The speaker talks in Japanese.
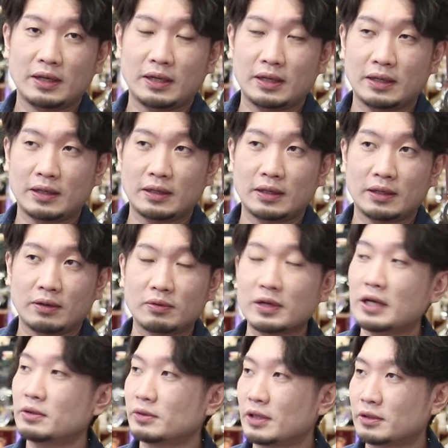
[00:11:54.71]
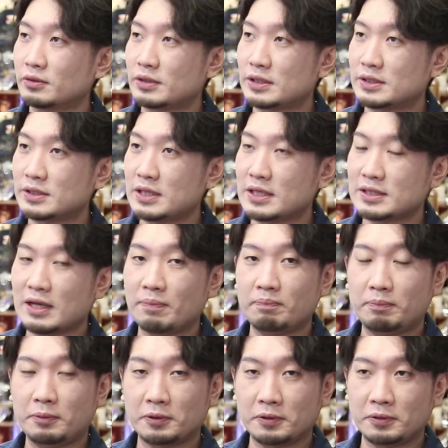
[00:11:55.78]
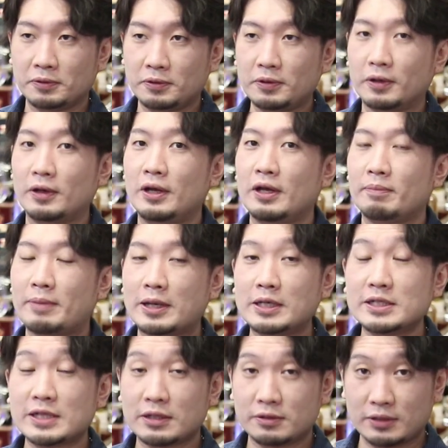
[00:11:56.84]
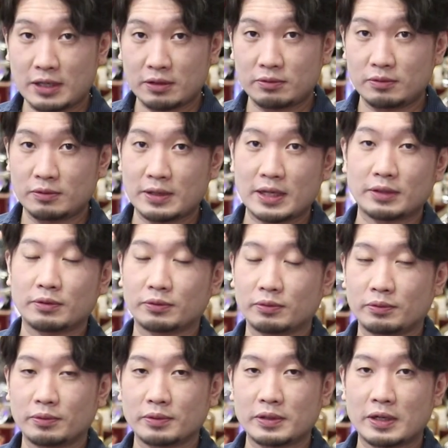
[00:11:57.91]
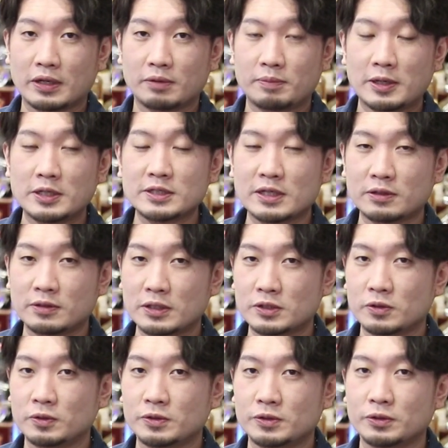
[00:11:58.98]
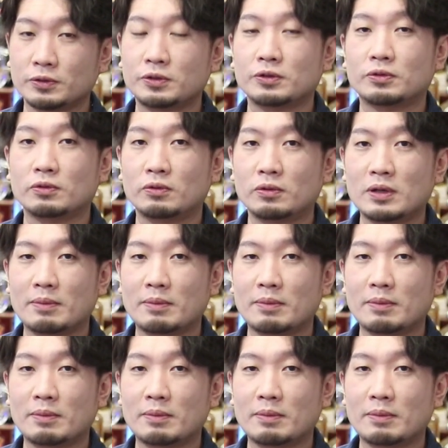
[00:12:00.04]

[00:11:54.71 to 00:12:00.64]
えー、北海道だとですね札幌の紅桜公園のところにある紅桜蒸留所っていうところ